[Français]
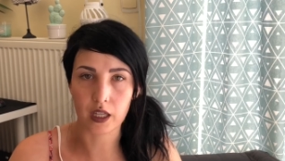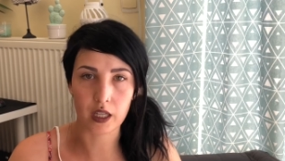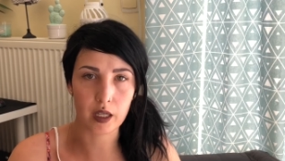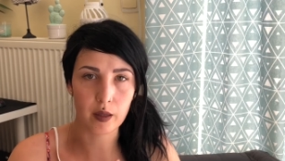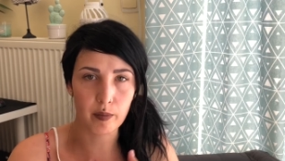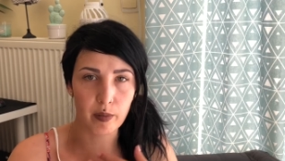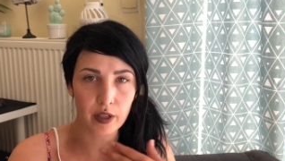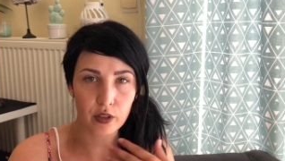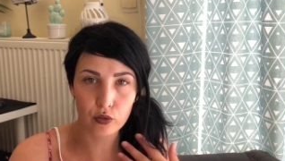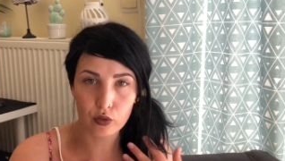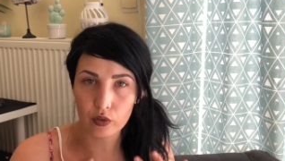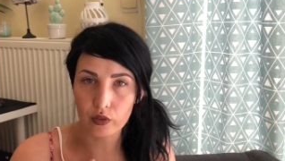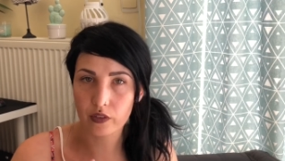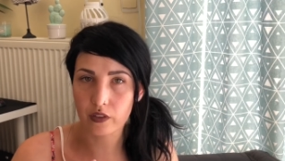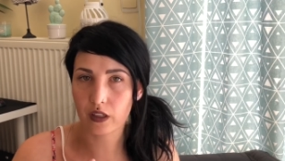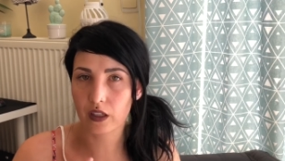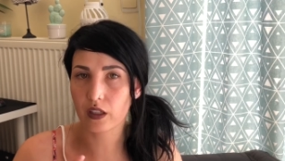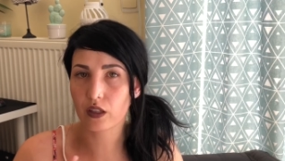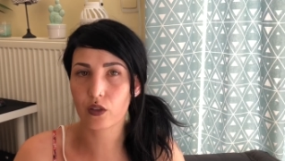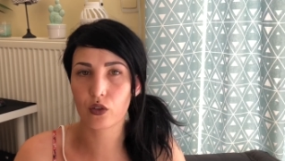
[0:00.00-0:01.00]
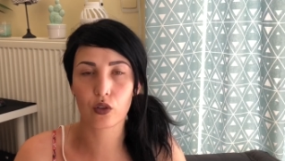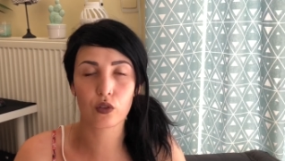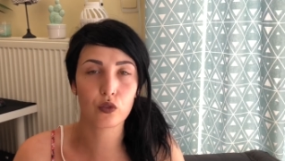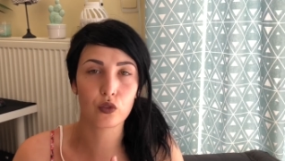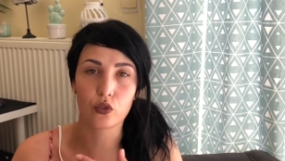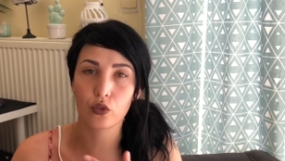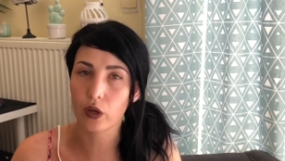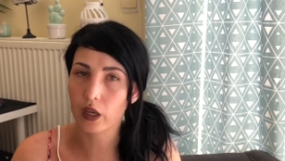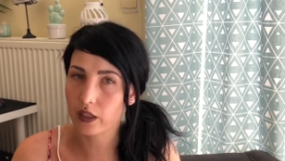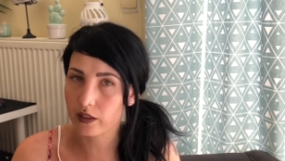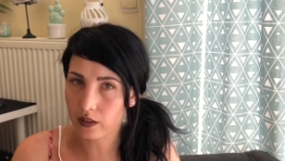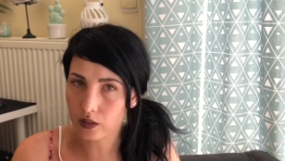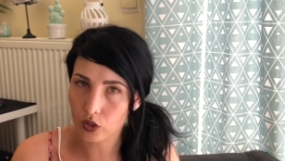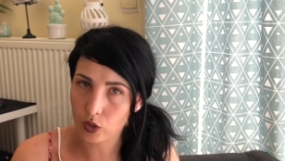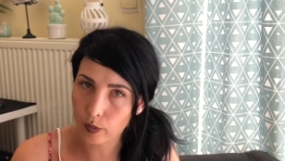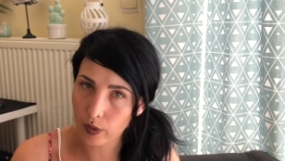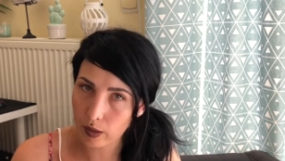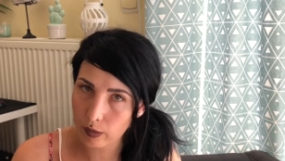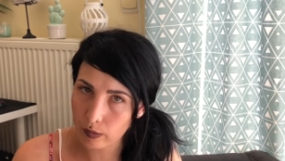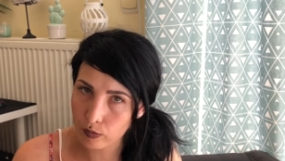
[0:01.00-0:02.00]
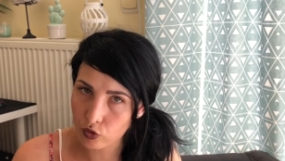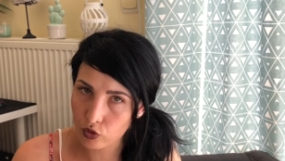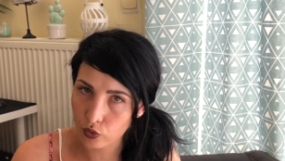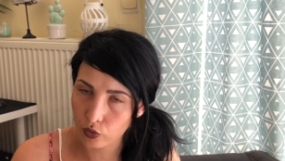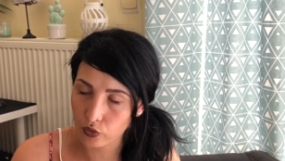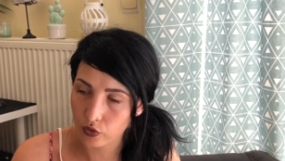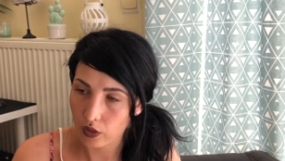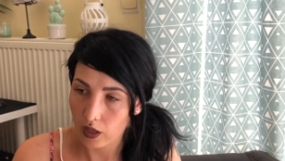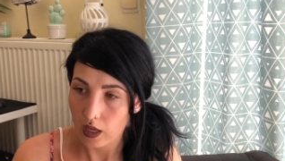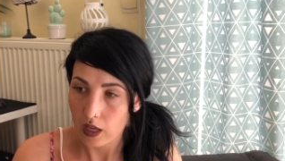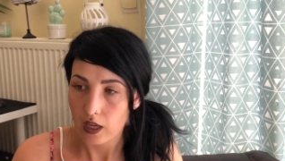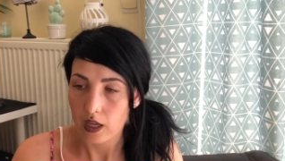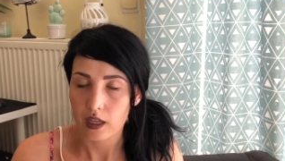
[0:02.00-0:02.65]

et pas sur le sein que vous aurez exactement la même chose.